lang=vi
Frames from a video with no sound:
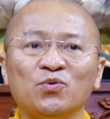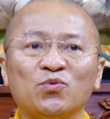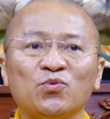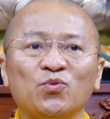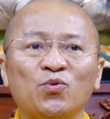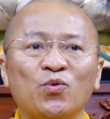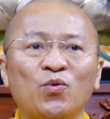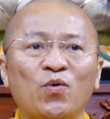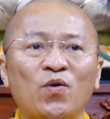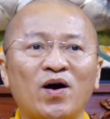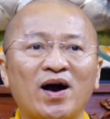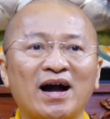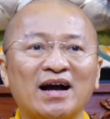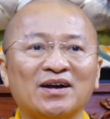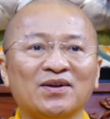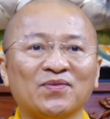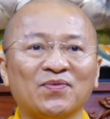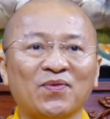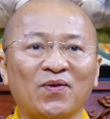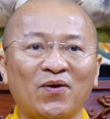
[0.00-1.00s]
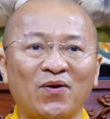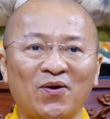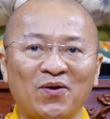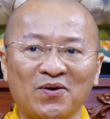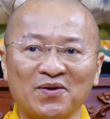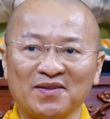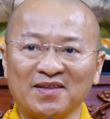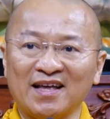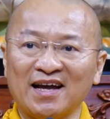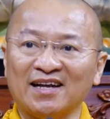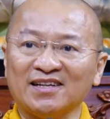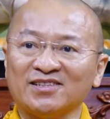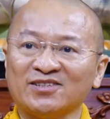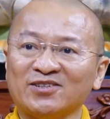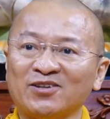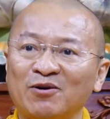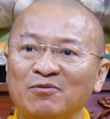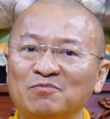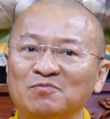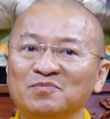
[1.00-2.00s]
hoàn toàn và
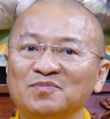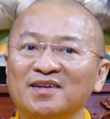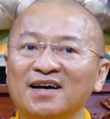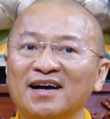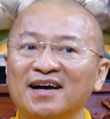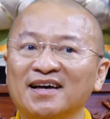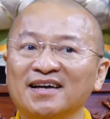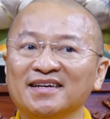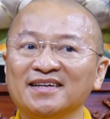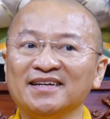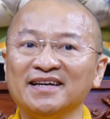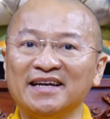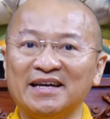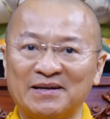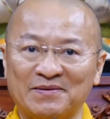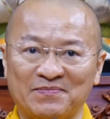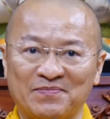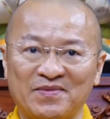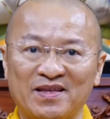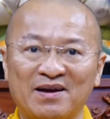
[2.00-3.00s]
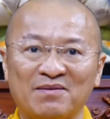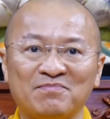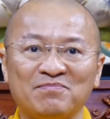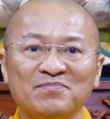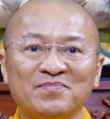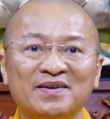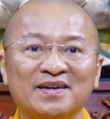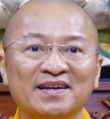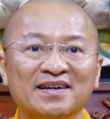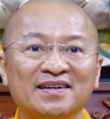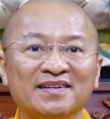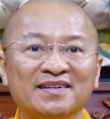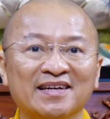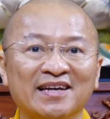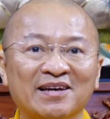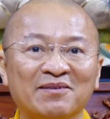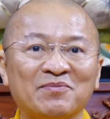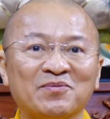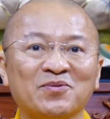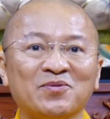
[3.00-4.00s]
tổng thể nghiệp và biệt
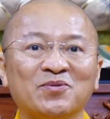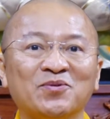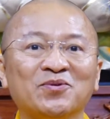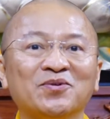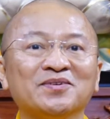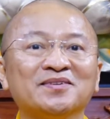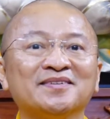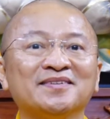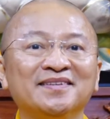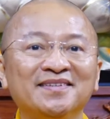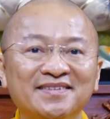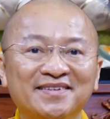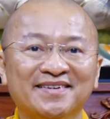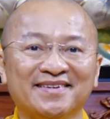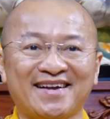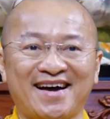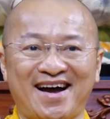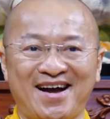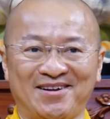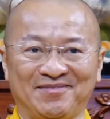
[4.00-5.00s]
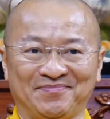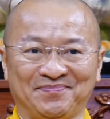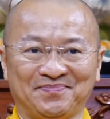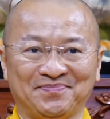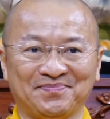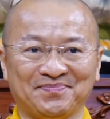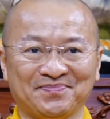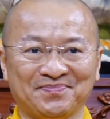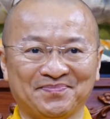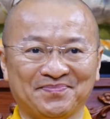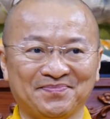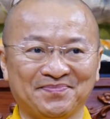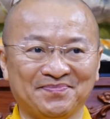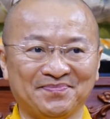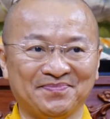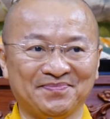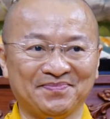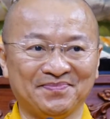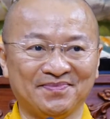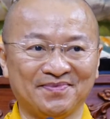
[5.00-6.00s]
nghiệp của chính người đó,
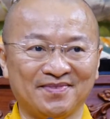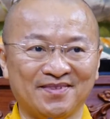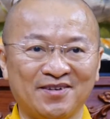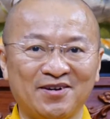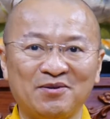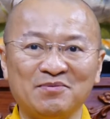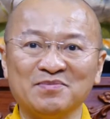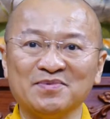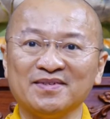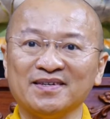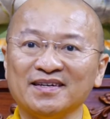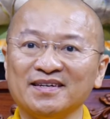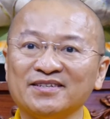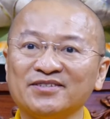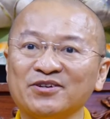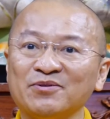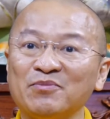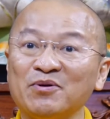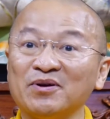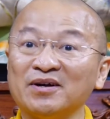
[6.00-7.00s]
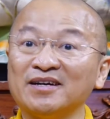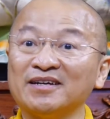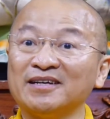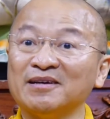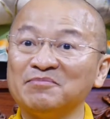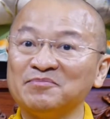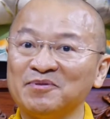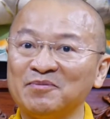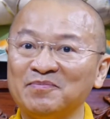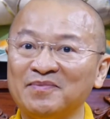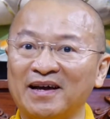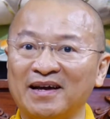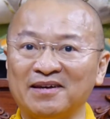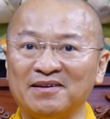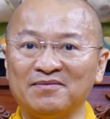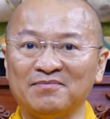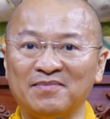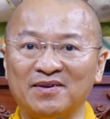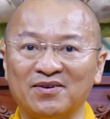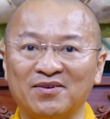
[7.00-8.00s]
không chỉ trong một cái kiếp sống
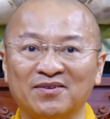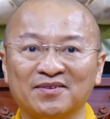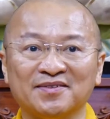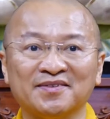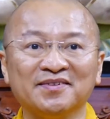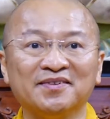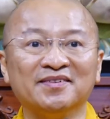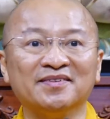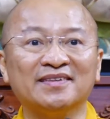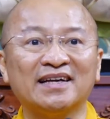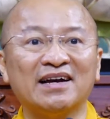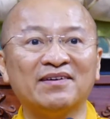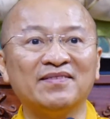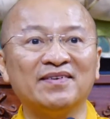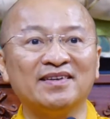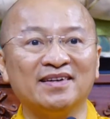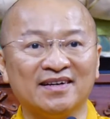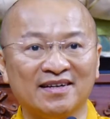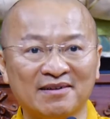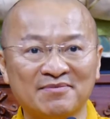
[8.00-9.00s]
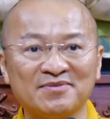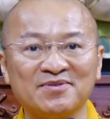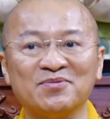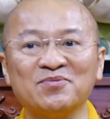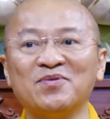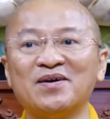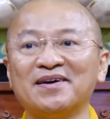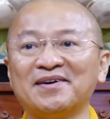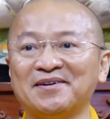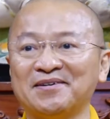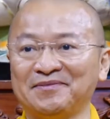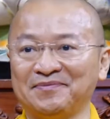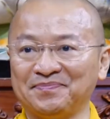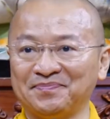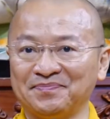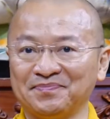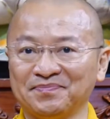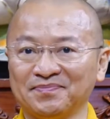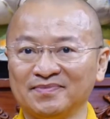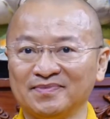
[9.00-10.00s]
này mà còn tương tác với những kiếp sống quá khứ.
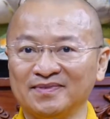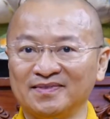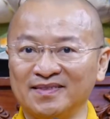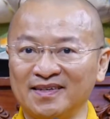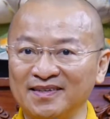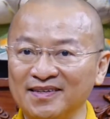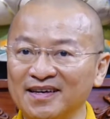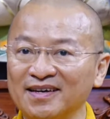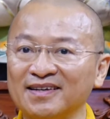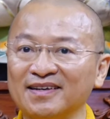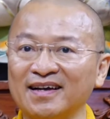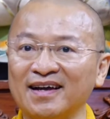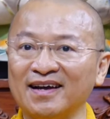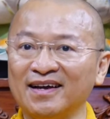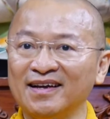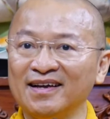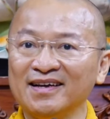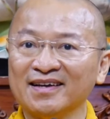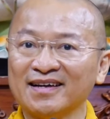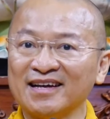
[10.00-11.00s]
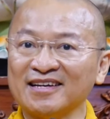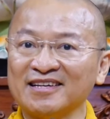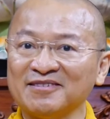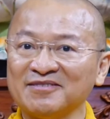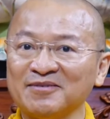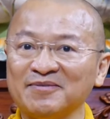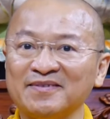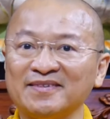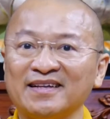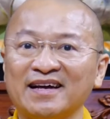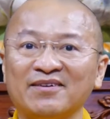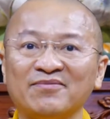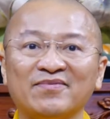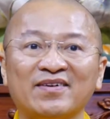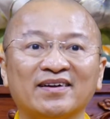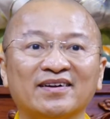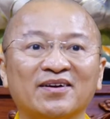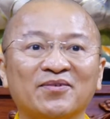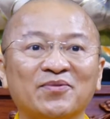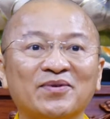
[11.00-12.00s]
Dĩ nhiên là cái kiếp sống hiện tại
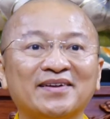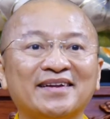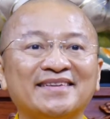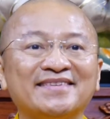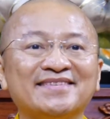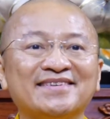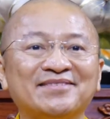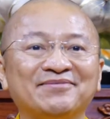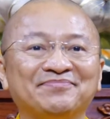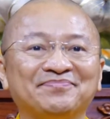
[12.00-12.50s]
vẫn là quyết định chính.